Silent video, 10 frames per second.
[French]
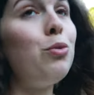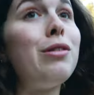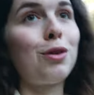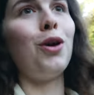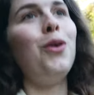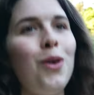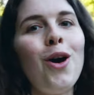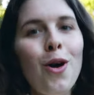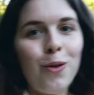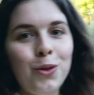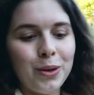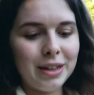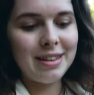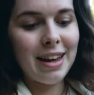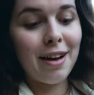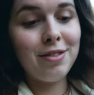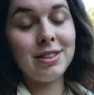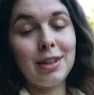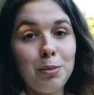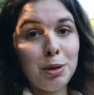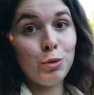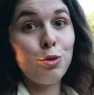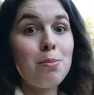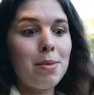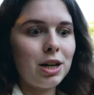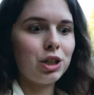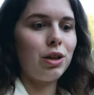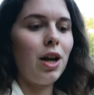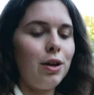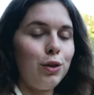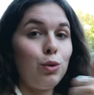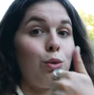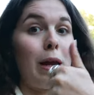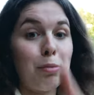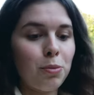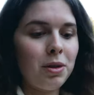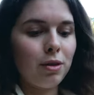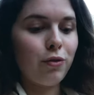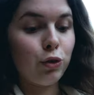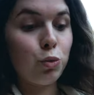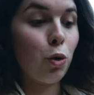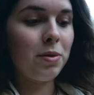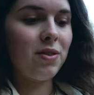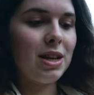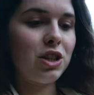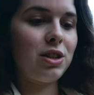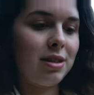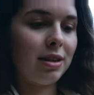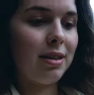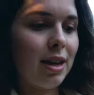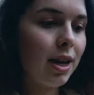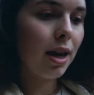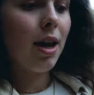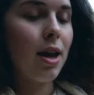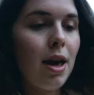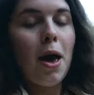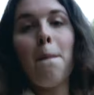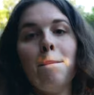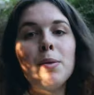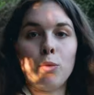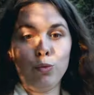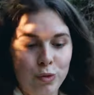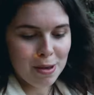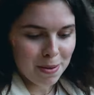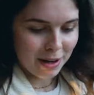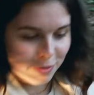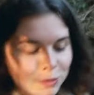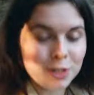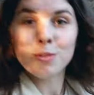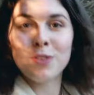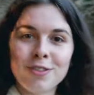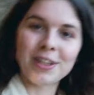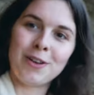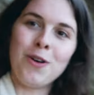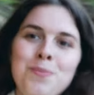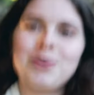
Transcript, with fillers: puisque on aurait été à 25 minutes de marche de la du premier village des 5 terres. Mais bon, c'est pas grave, on a trouvé un fricamp